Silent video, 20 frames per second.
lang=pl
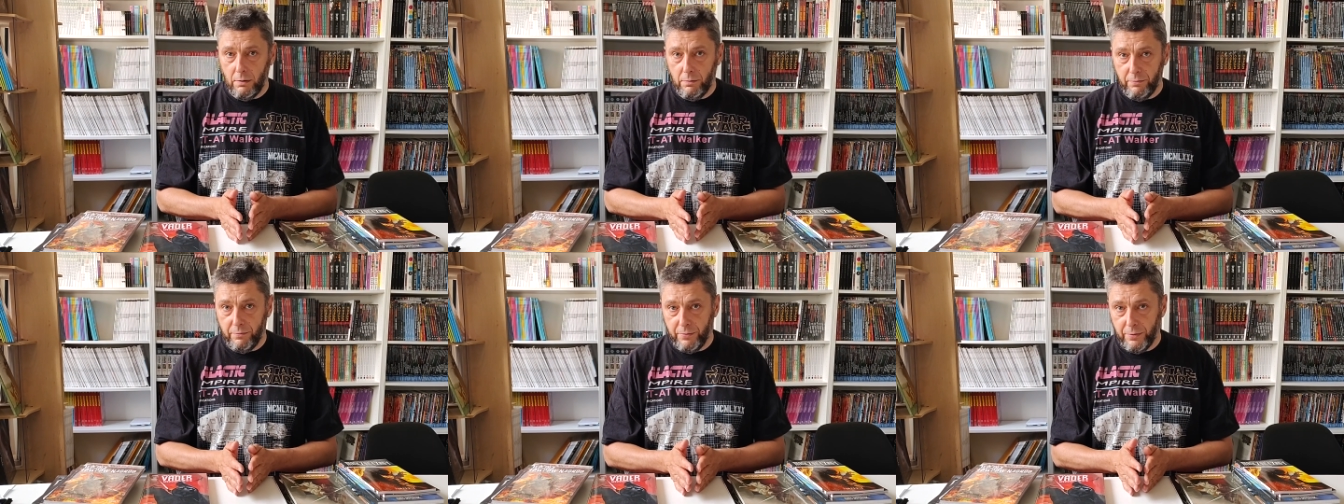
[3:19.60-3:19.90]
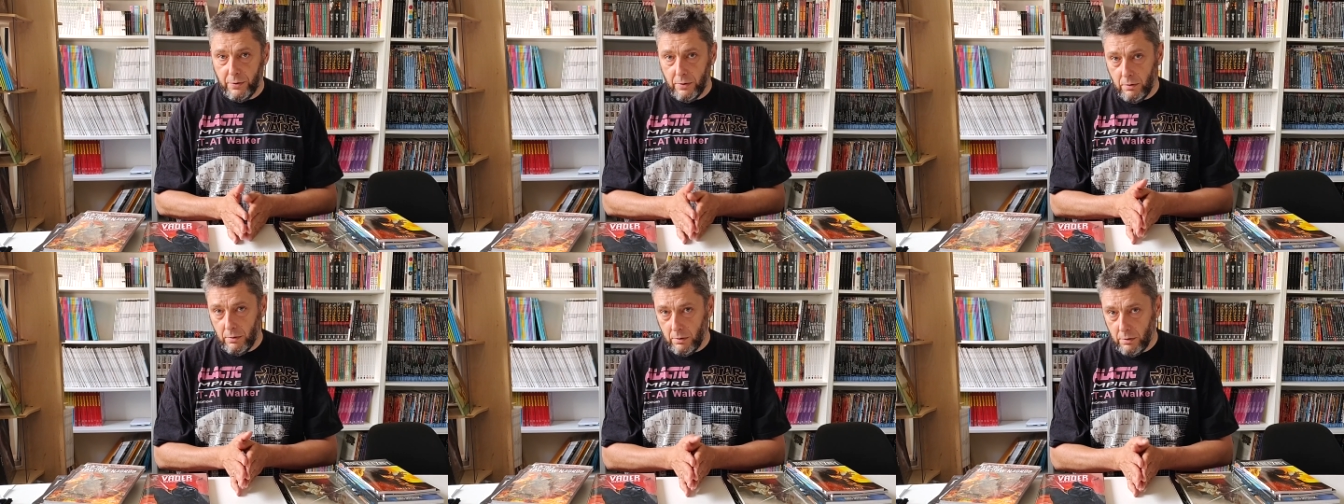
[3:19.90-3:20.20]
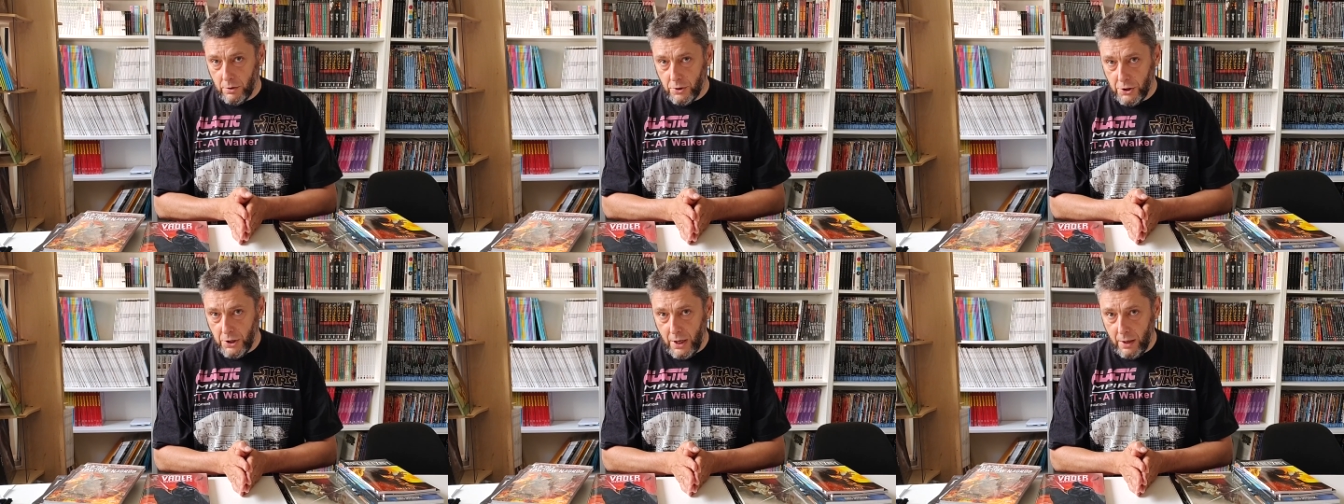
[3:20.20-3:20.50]
w
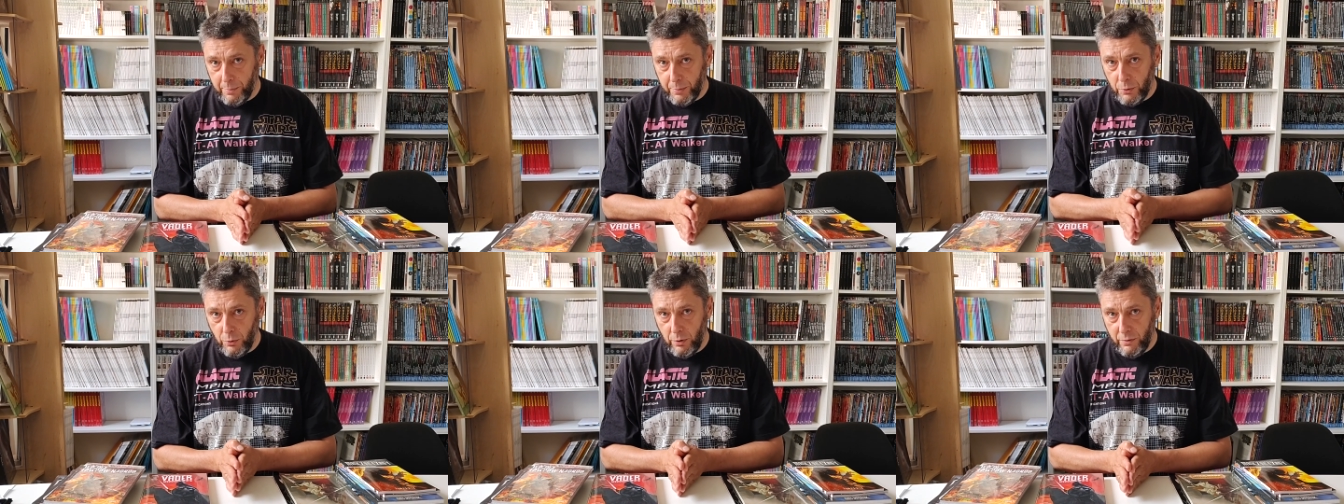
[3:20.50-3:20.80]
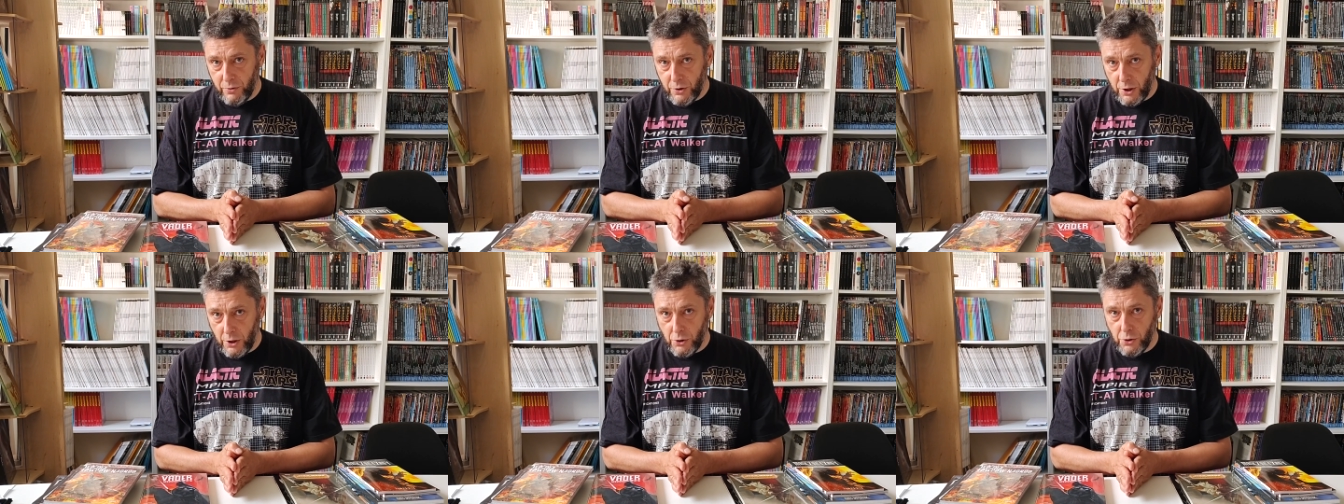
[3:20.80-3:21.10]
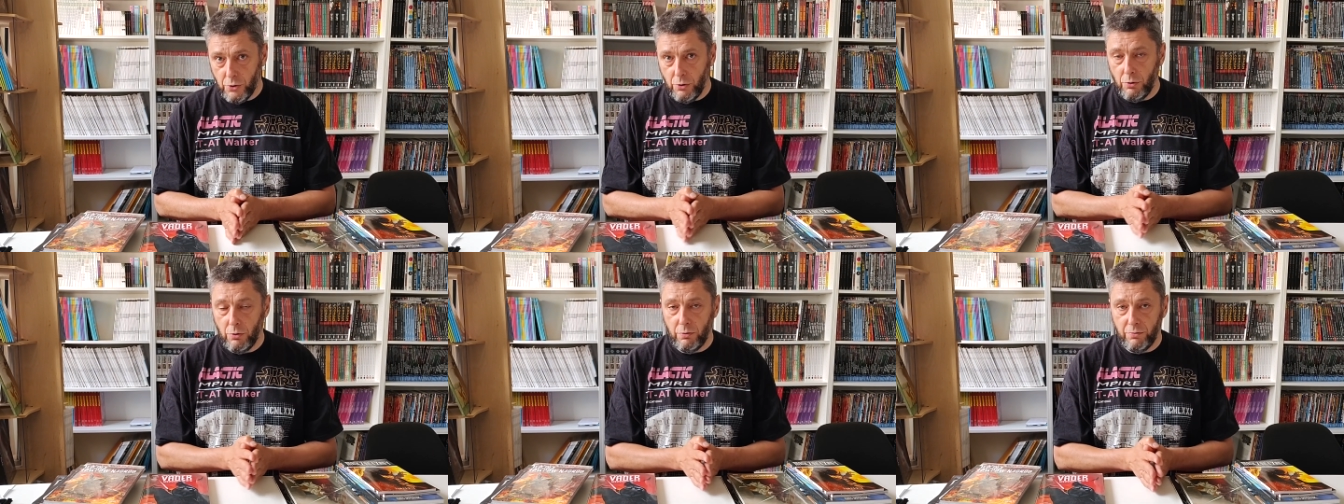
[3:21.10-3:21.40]
sierpniu i
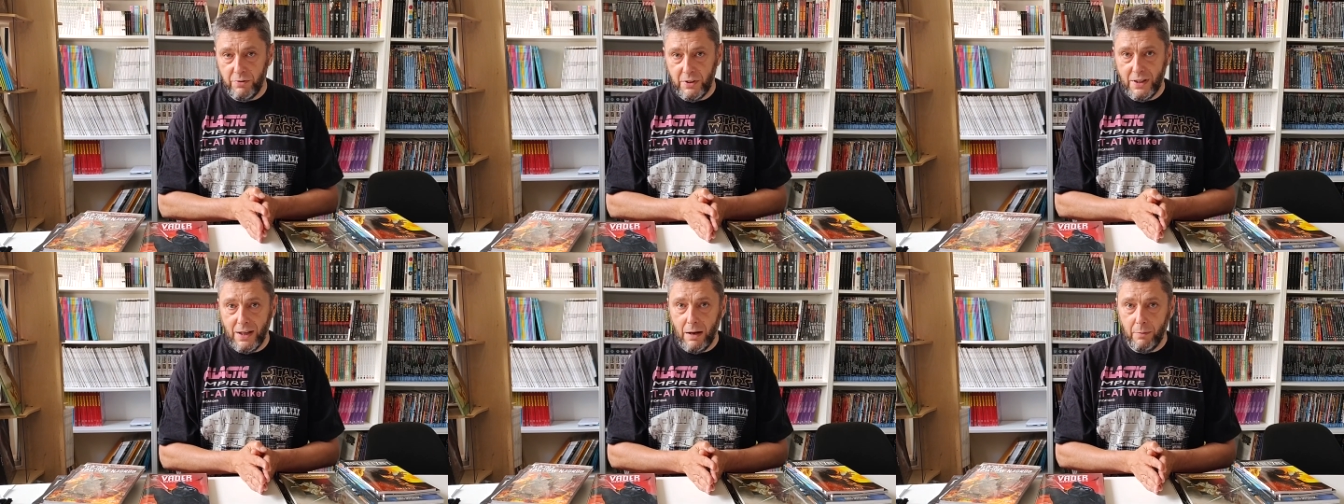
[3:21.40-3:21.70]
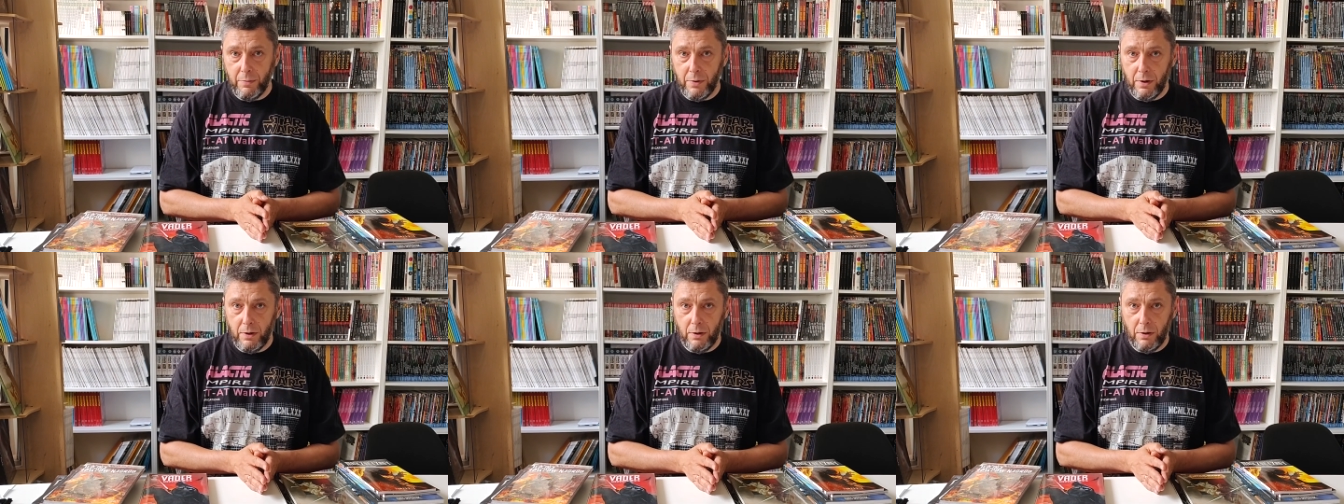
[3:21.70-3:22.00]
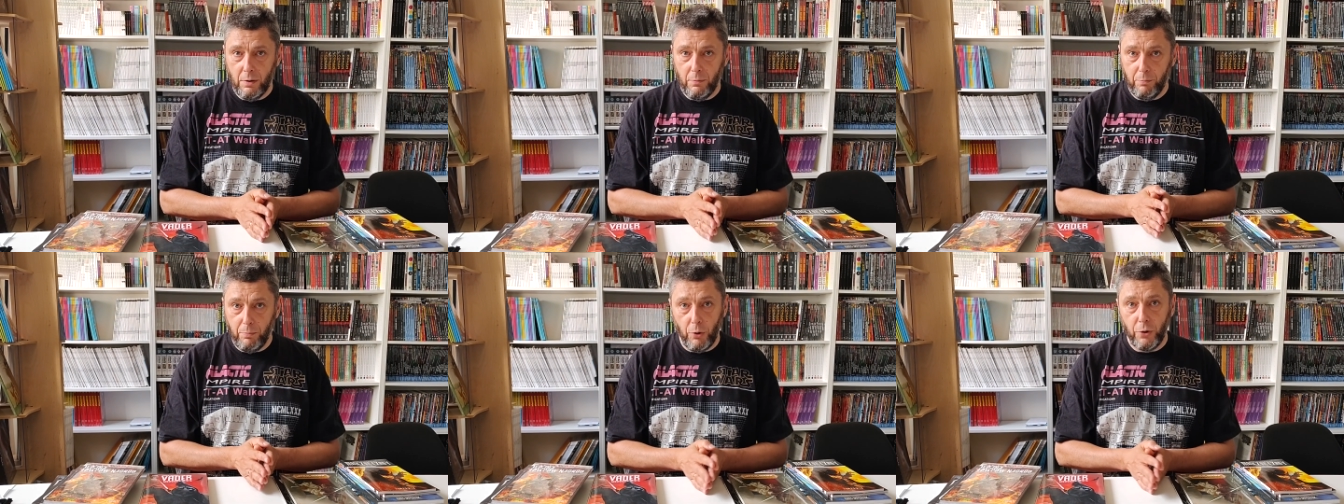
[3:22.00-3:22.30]
wrześniu
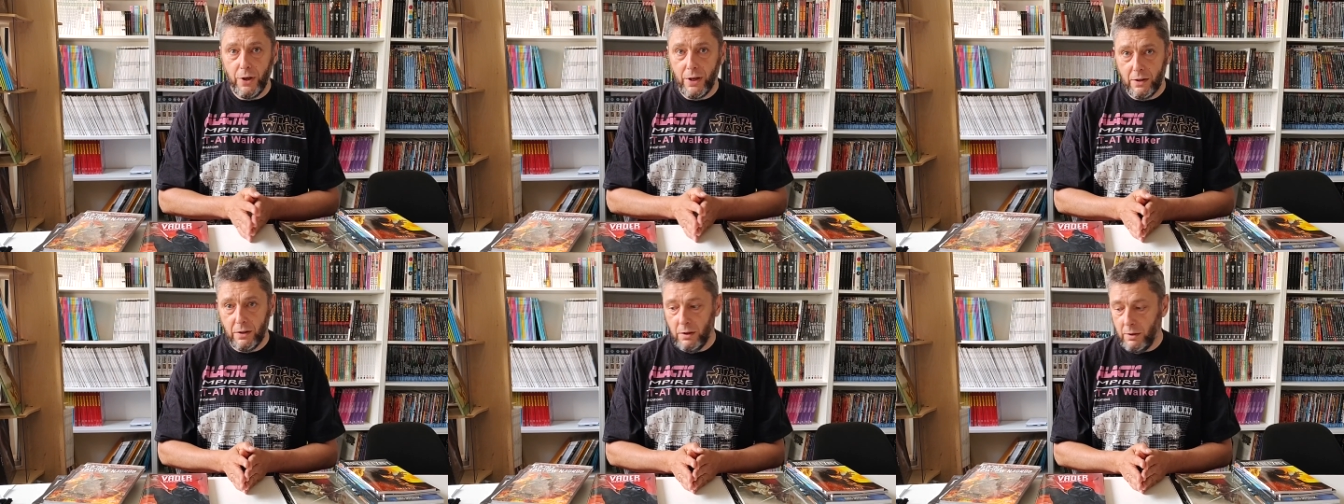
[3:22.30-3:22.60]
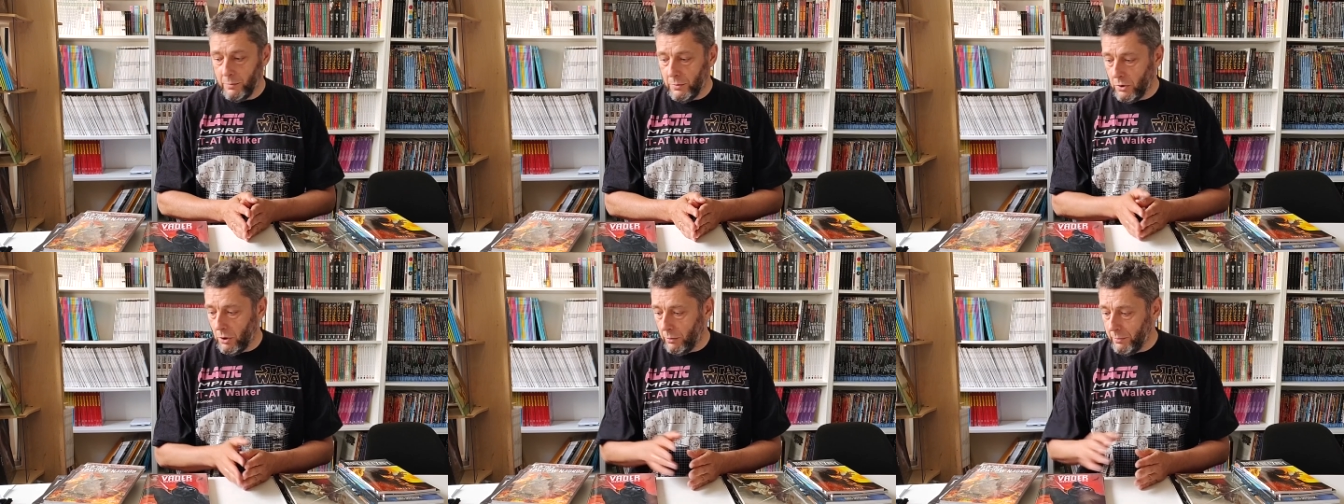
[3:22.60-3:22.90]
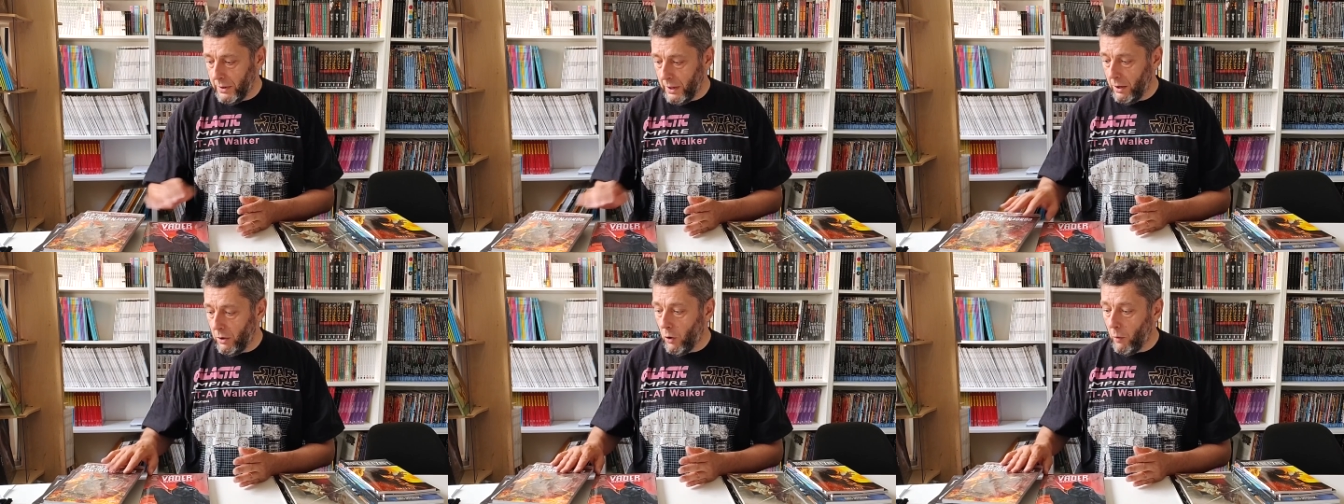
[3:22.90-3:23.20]
wydamy po jednym tomie,